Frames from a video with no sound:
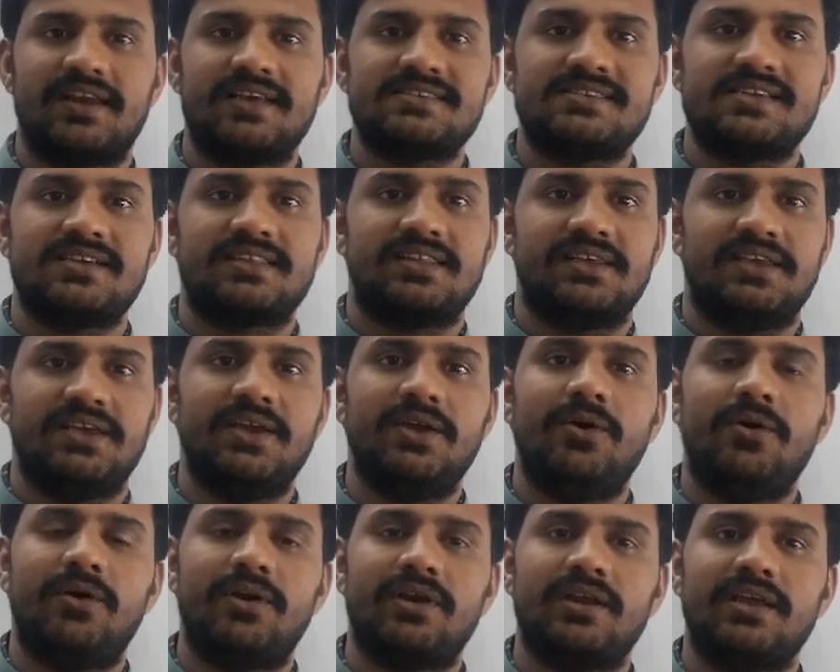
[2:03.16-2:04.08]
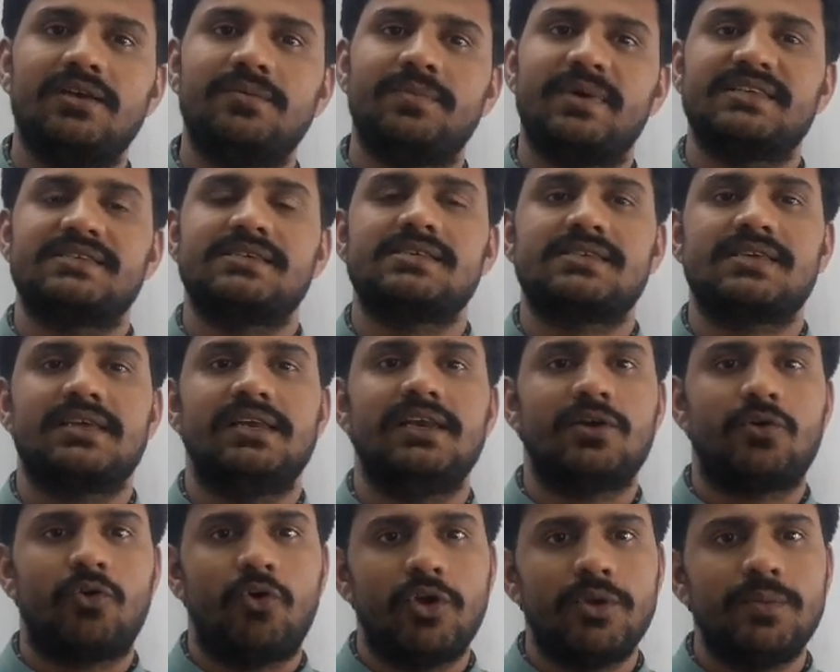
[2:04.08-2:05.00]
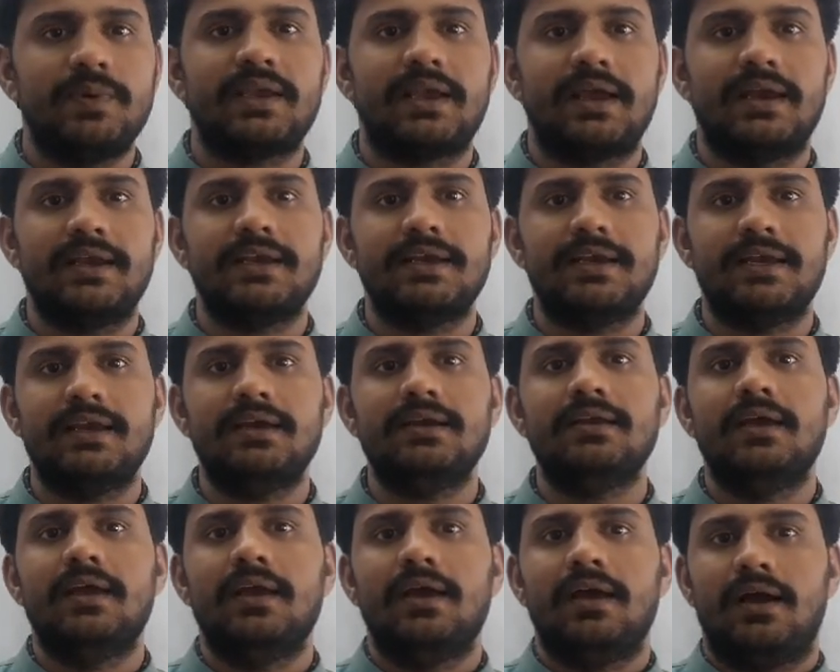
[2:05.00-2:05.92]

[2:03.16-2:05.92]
करा सकते हैं और इन बैचेस के लिए कोई भी कैंडिडेट